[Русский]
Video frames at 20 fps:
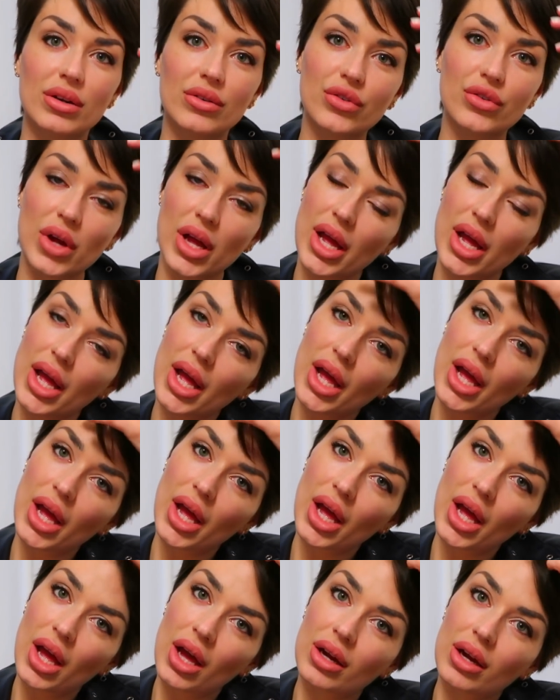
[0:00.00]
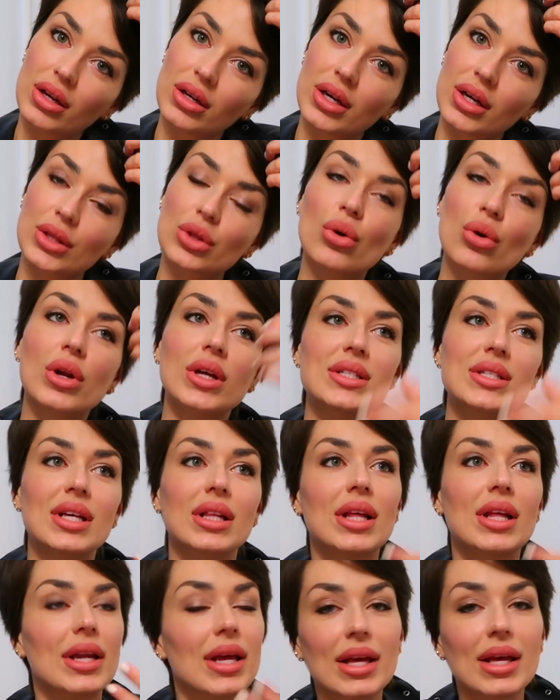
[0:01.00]
блогеров которые
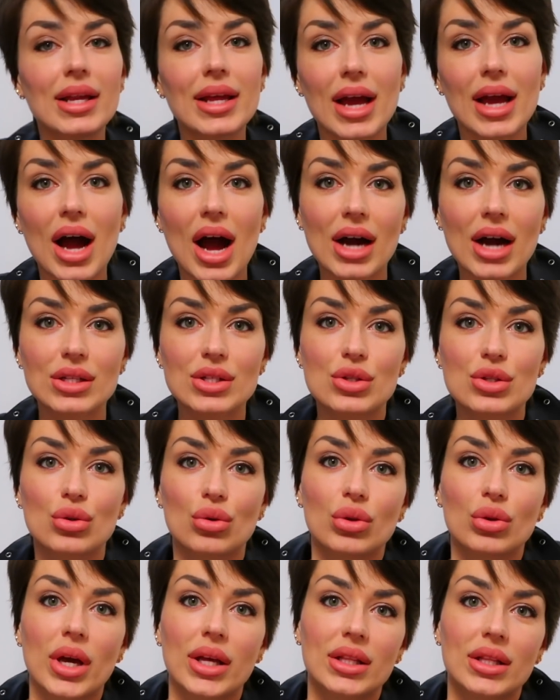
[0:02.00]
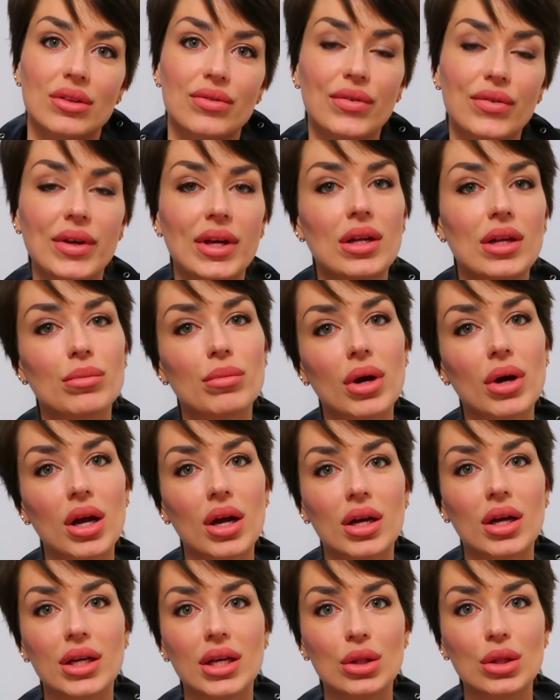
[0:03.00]
делали реакцию на этот фильм
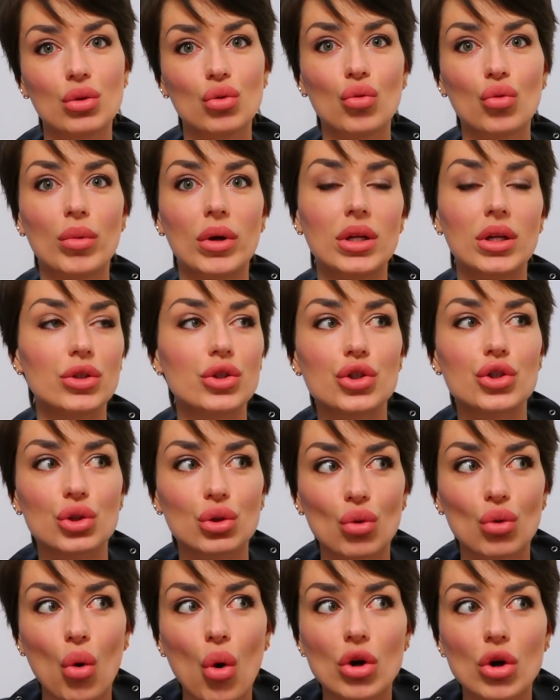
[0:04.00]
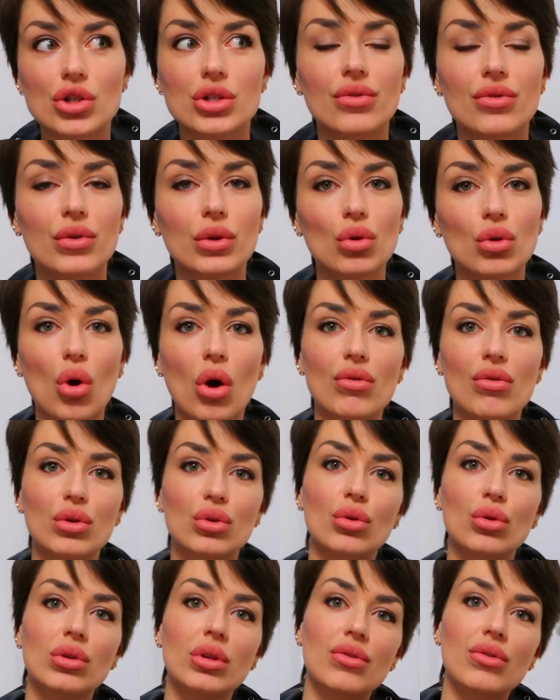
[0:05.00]
и думали, что же
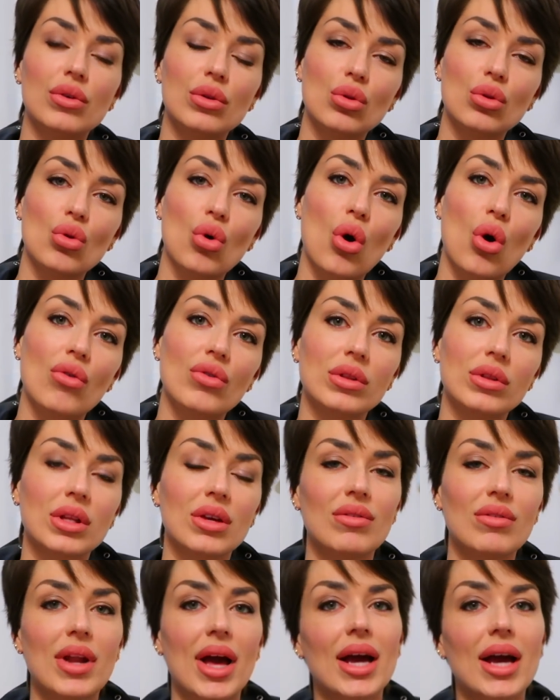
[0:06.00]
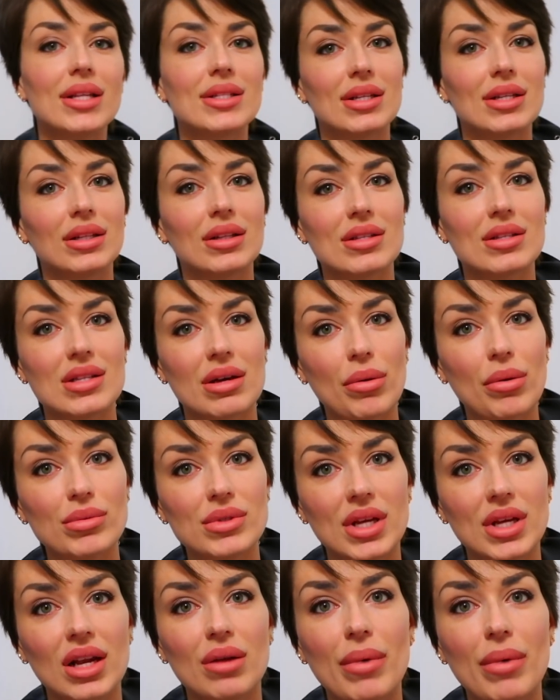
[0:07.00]
виновен он, не виновен, является ли на самом
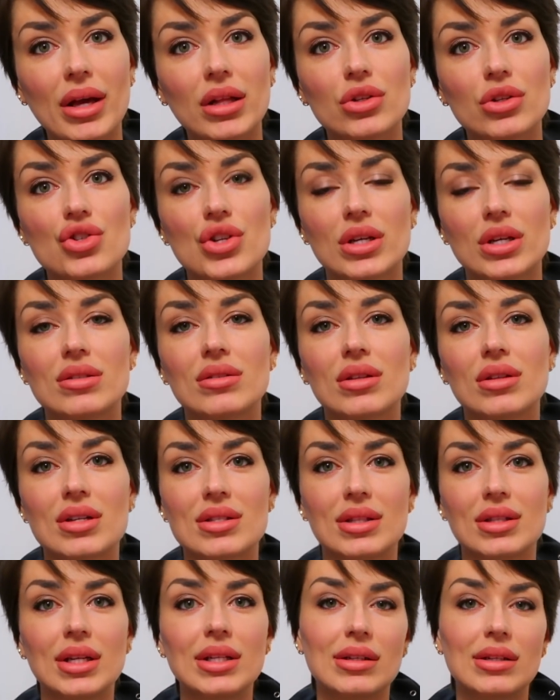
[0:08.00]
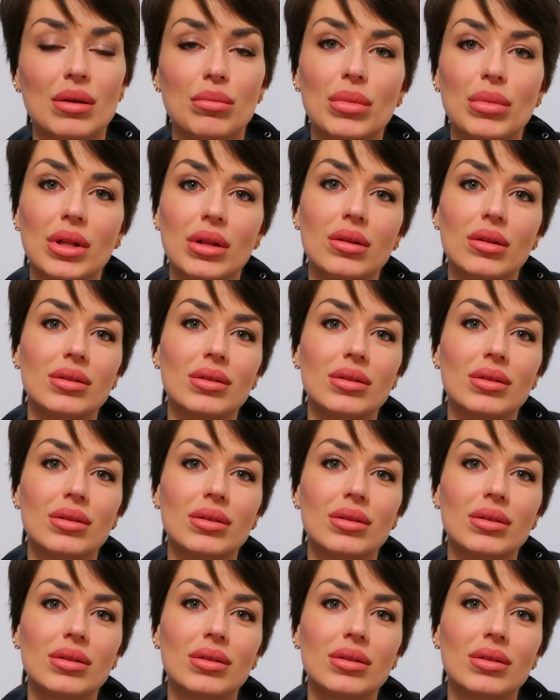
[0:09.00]
деле Майкл Джексон растлителем,